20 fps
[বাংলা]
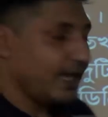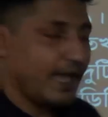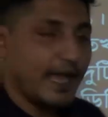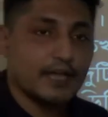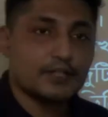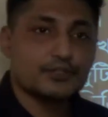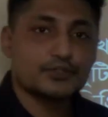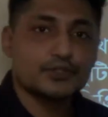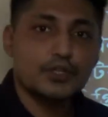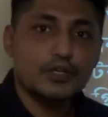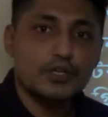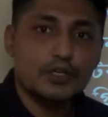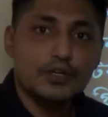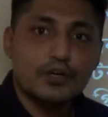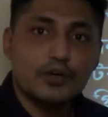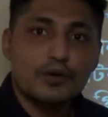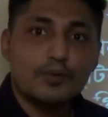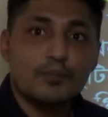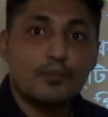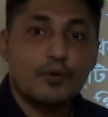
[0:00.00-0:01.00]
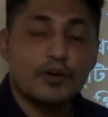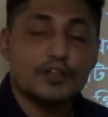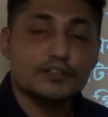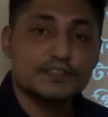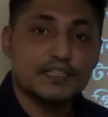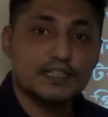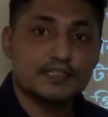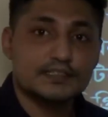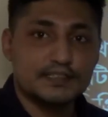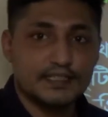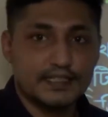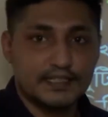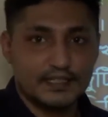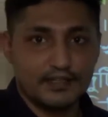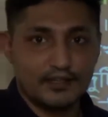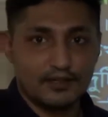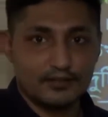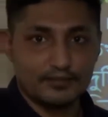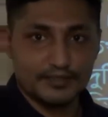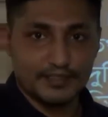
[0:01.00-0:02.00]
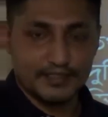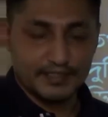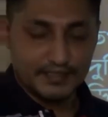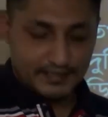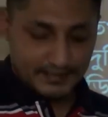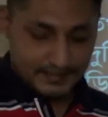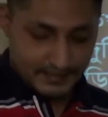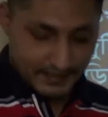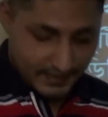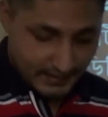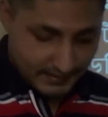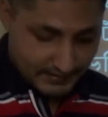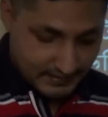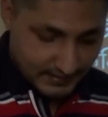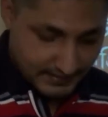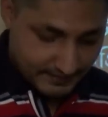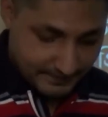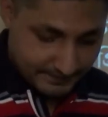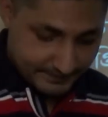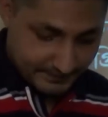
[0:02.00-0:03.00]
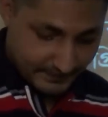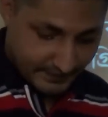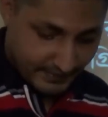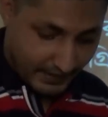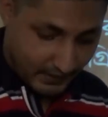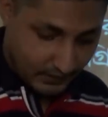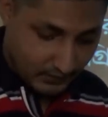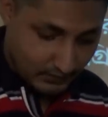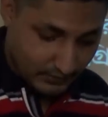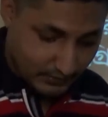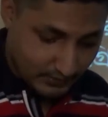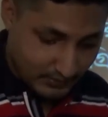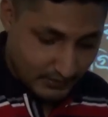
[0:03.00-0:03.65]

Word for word: একশো পঞ্চাশ ডিগ্রি হবে ঠিক আছে দেখো